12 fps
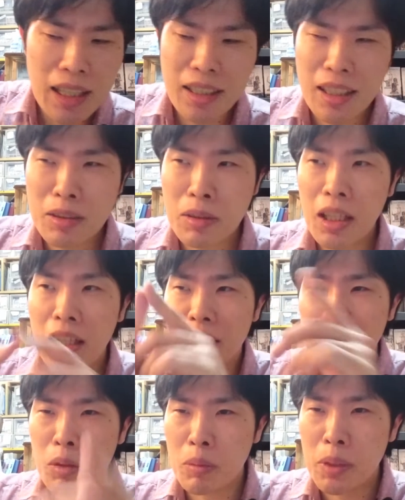ん、でそういう中
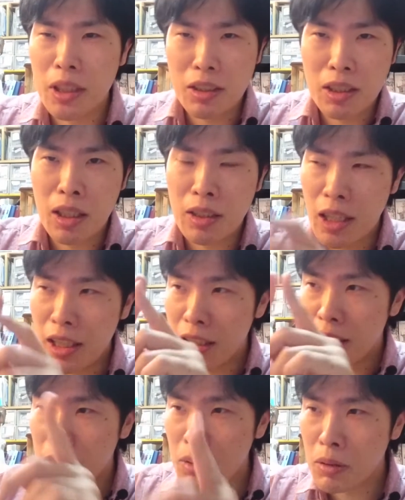でそのミニチュアね
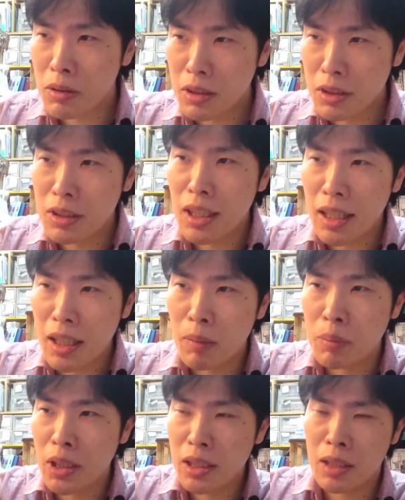1つだけを
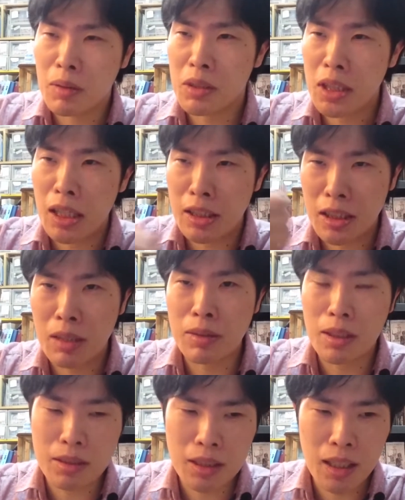プレゼントしたりしてるん
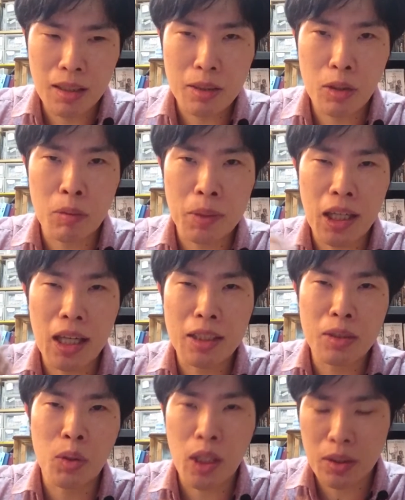ですね興味があり
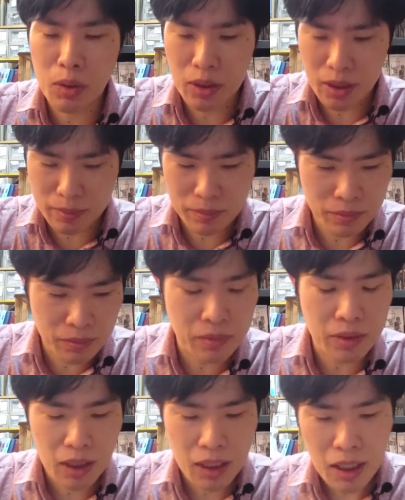そうな人に、うん、
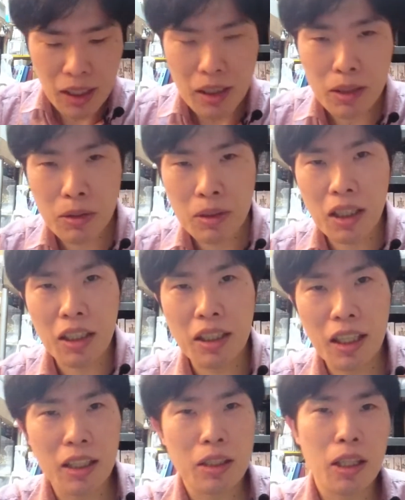でそういう中
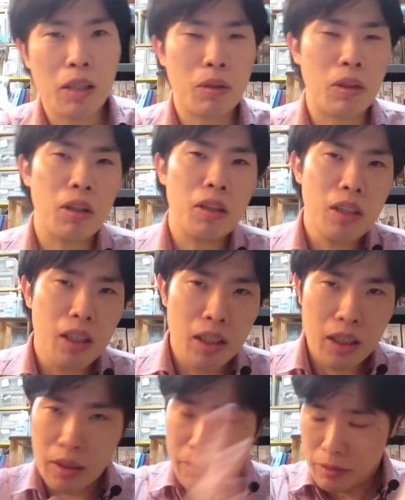で結構
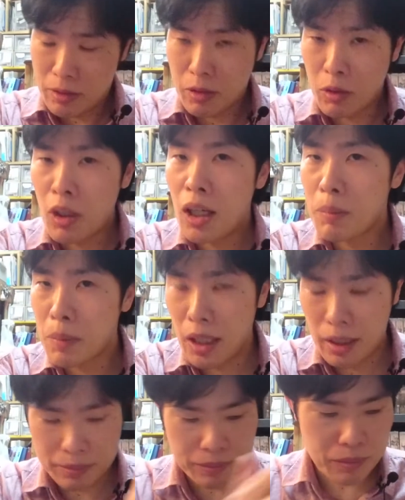大
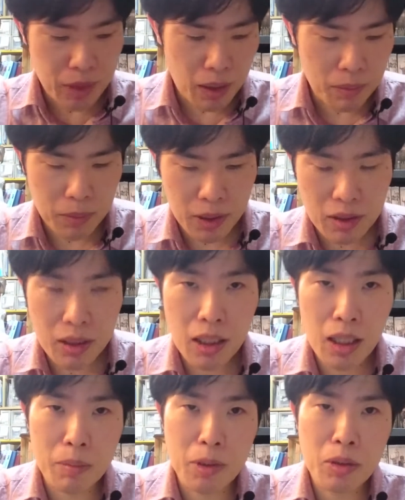ハンマーね
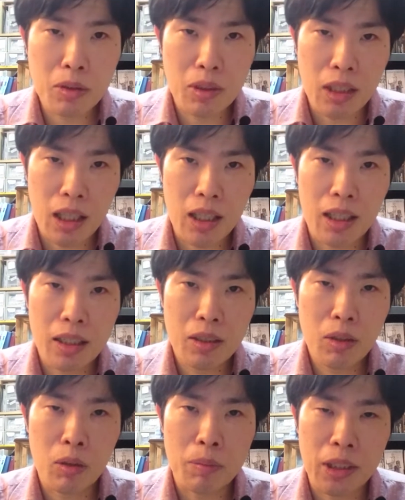ミニチュアゲームにちょっとね
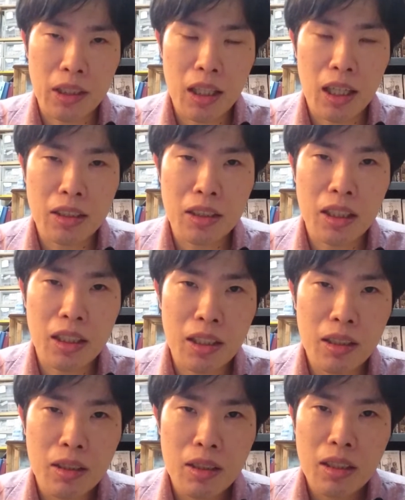興味関心がね